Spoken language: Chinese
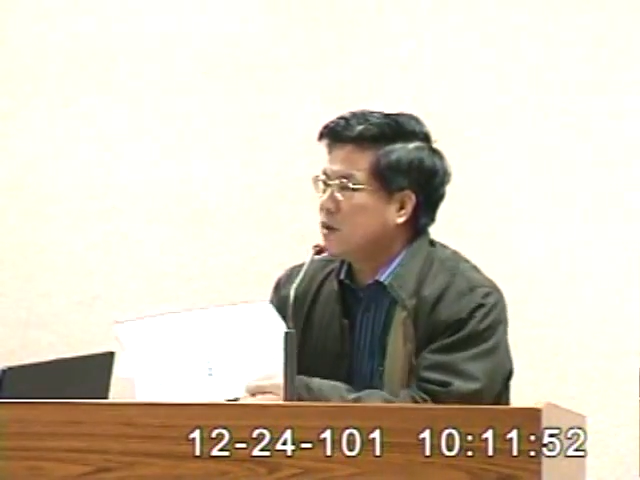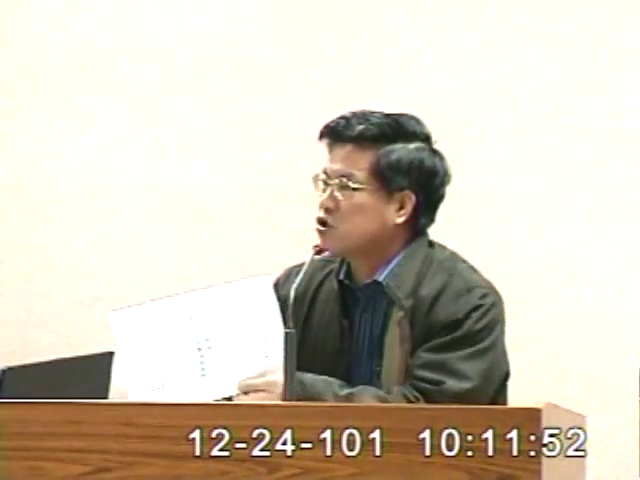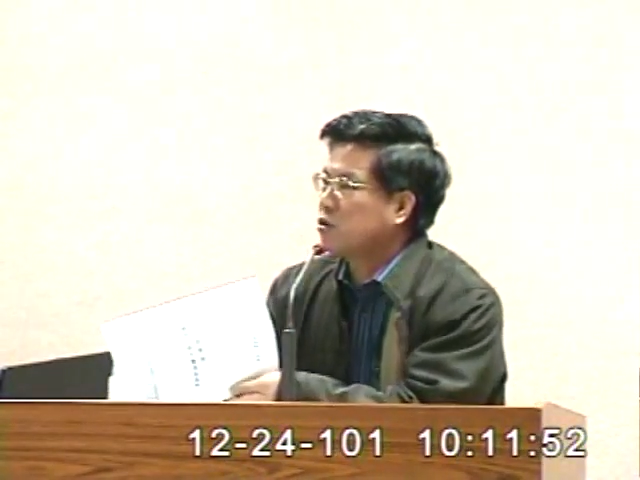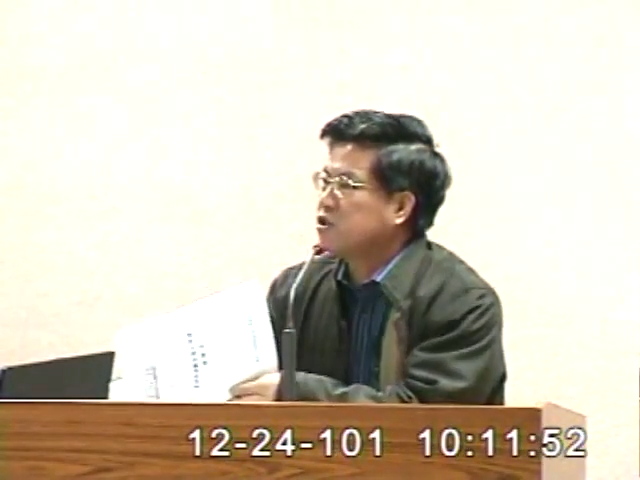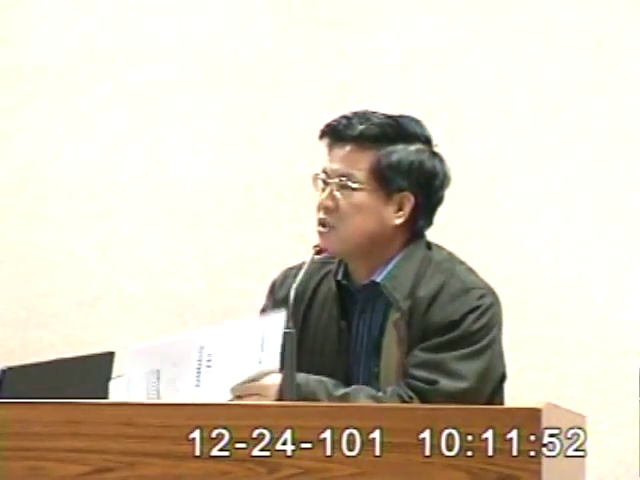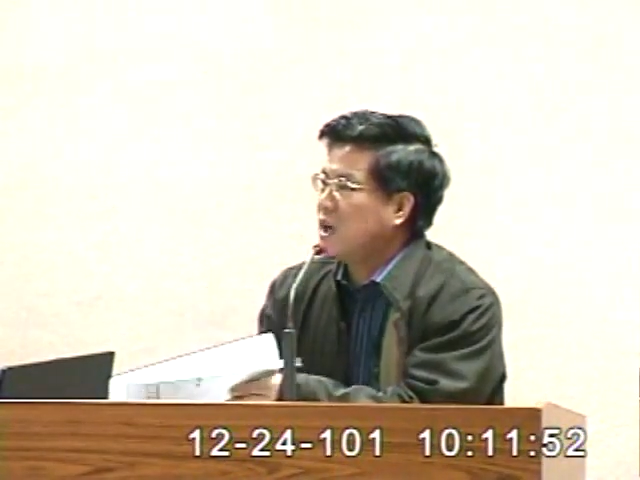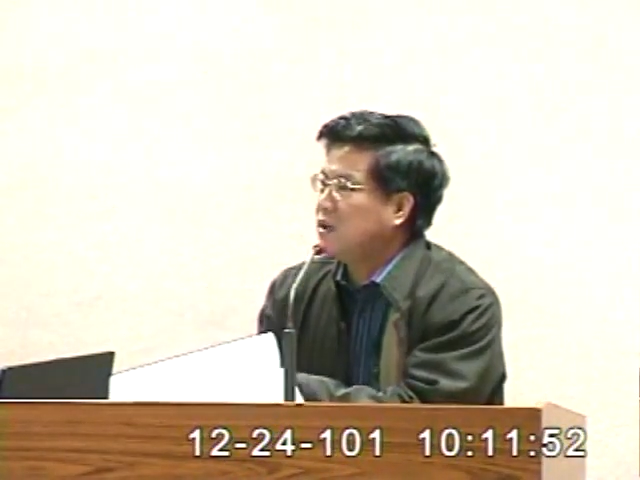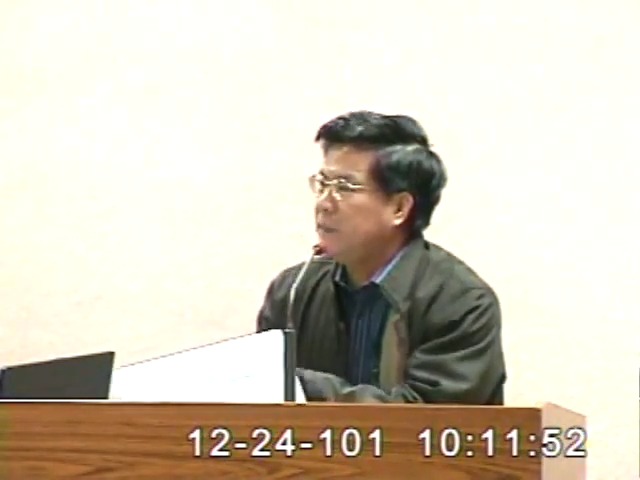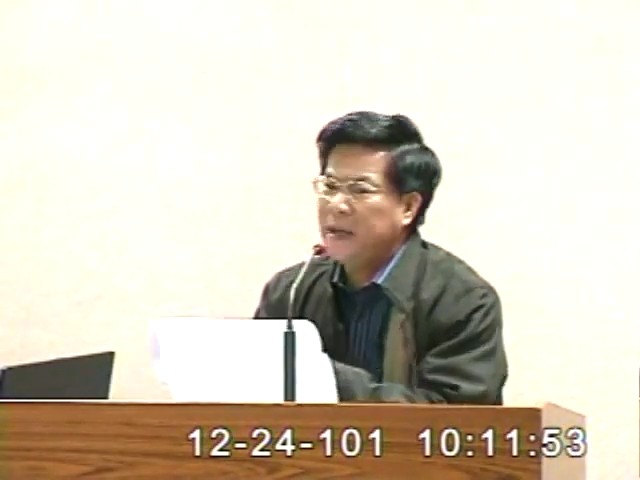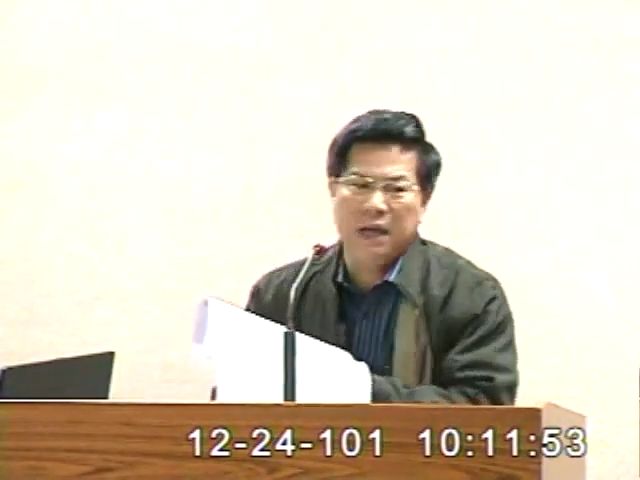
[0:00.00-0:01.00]
我们的所有资
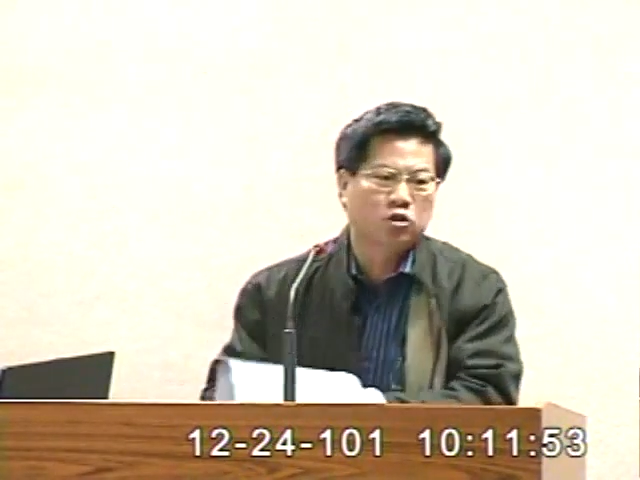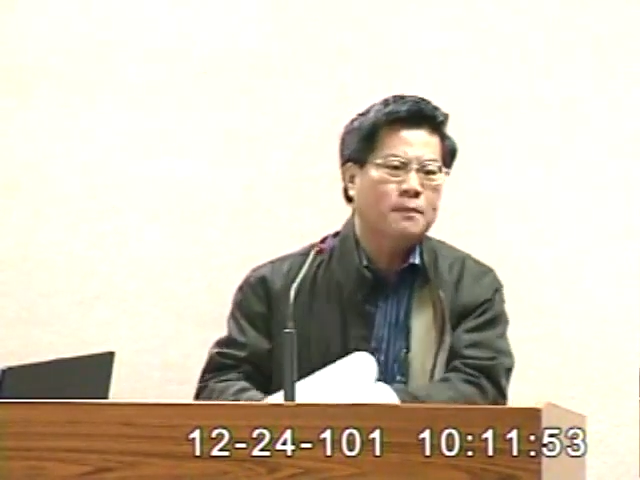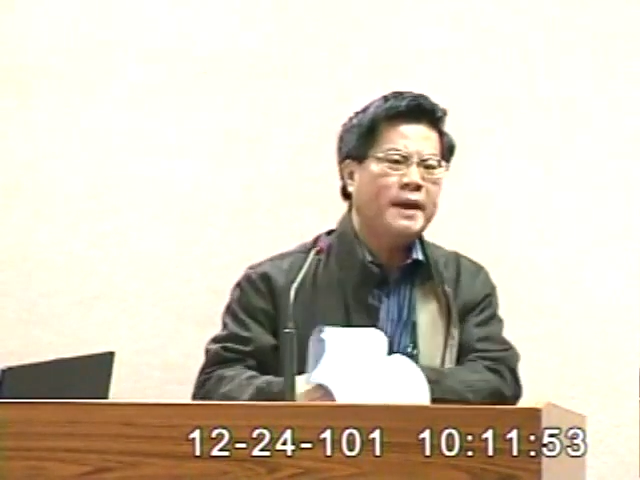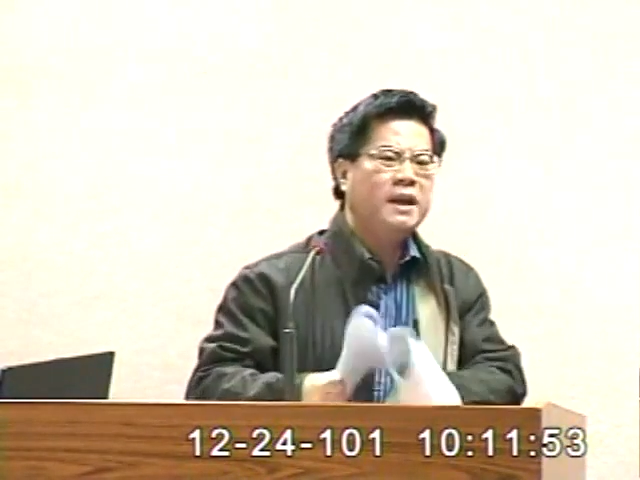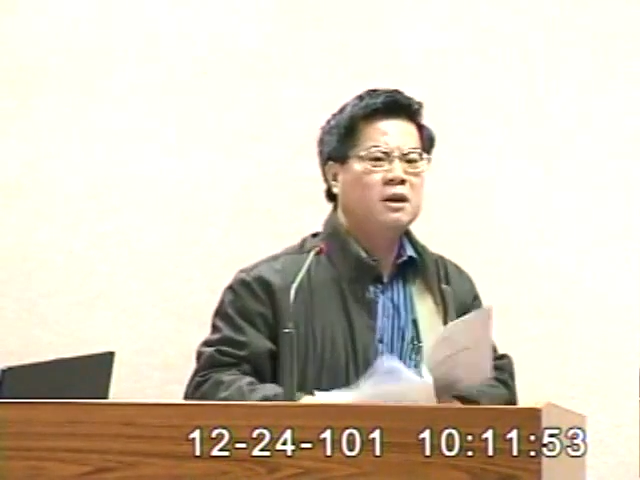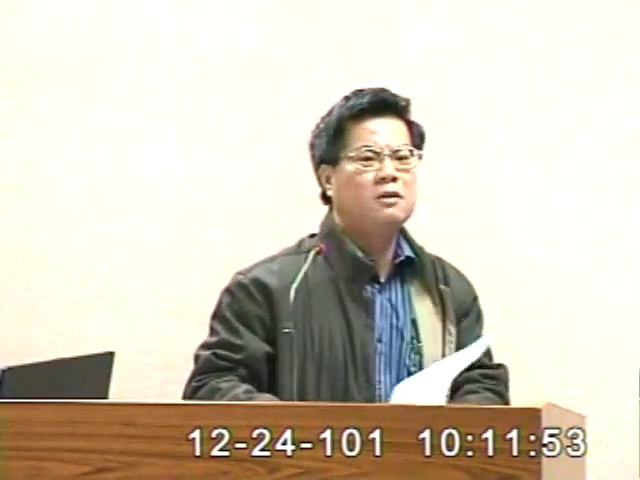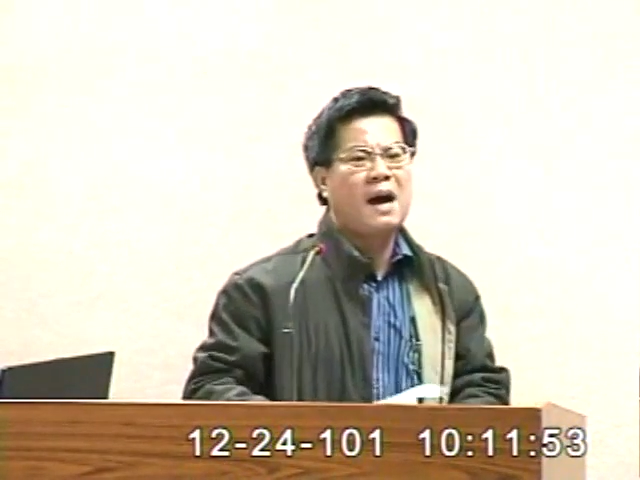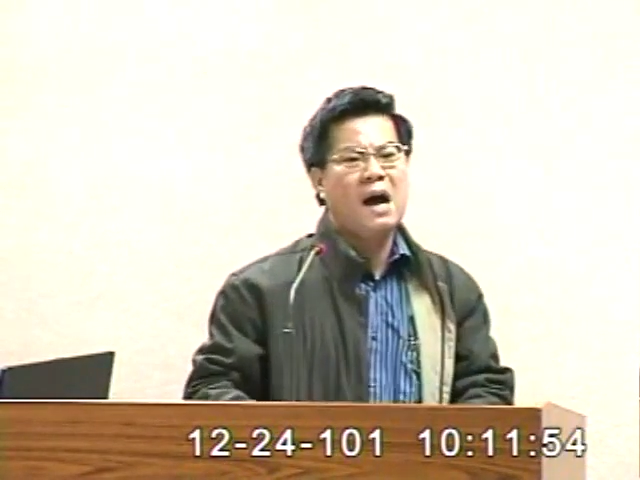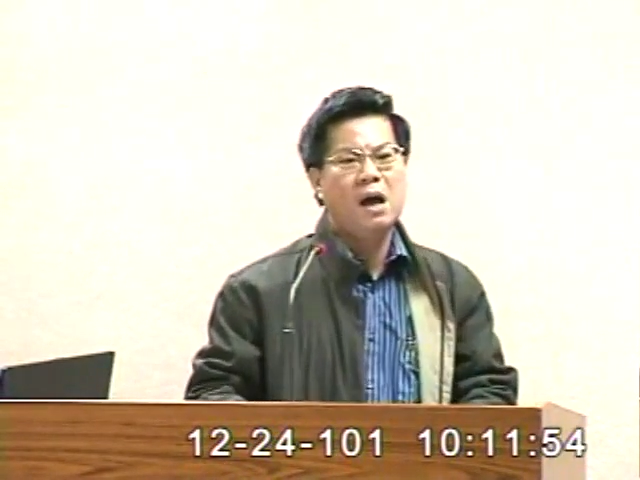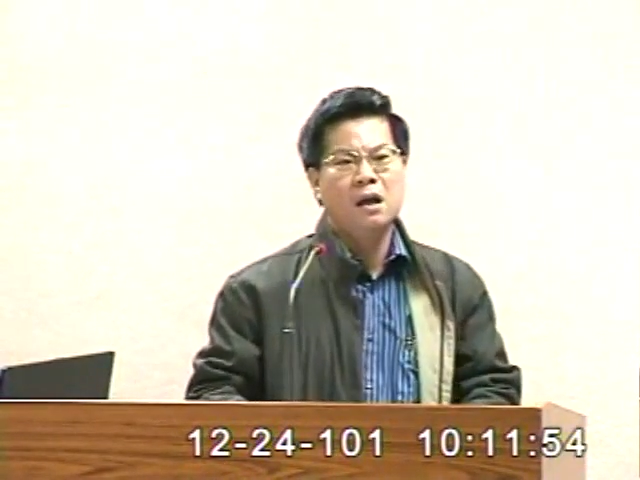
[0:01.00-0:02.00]
料里面也都没有
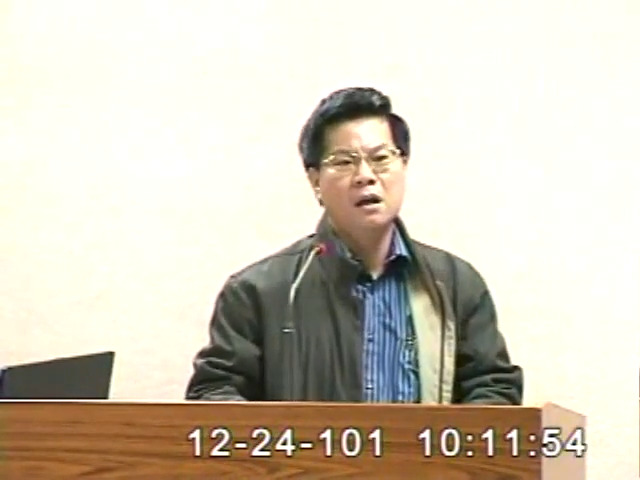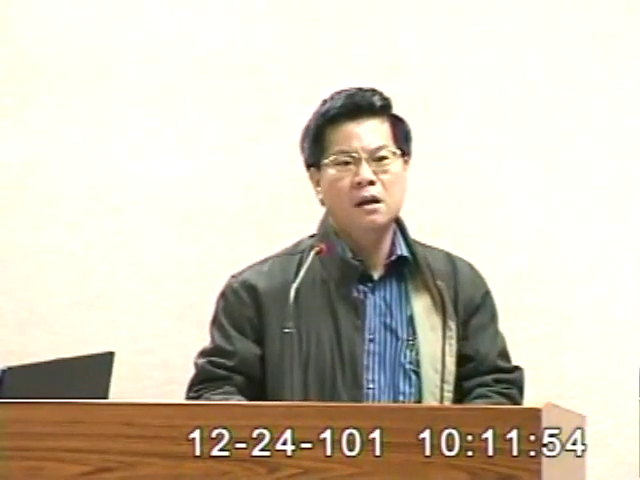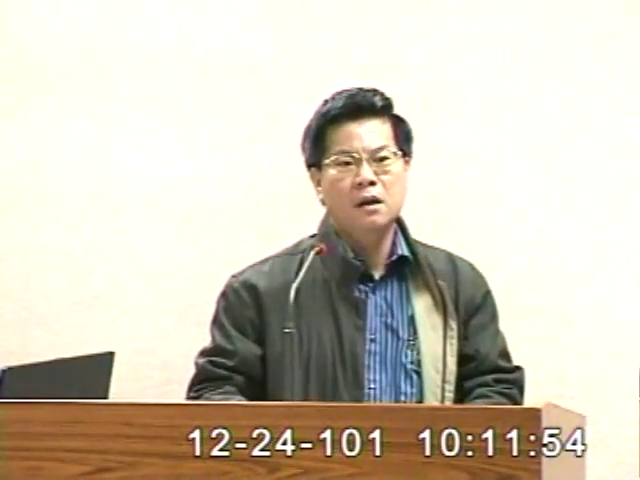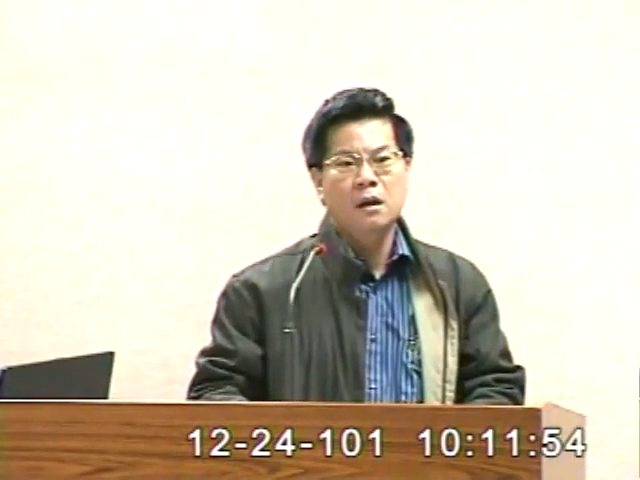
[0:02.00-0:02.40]
啊。